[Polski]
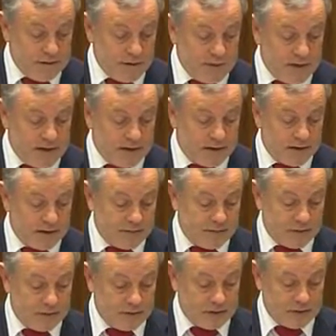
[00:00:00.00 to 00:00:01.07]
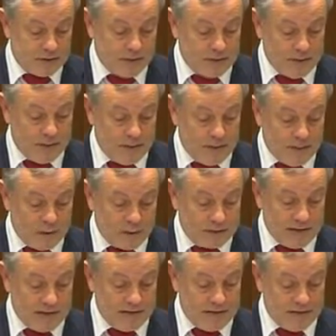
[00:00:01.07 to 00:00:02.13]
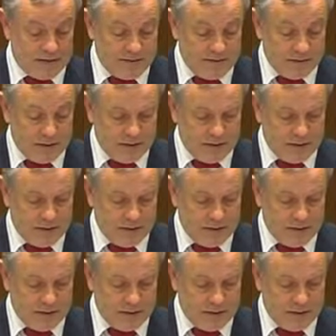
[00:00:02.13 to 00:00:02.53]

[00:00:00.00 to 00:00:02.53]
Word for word: poparcie projektu ustawy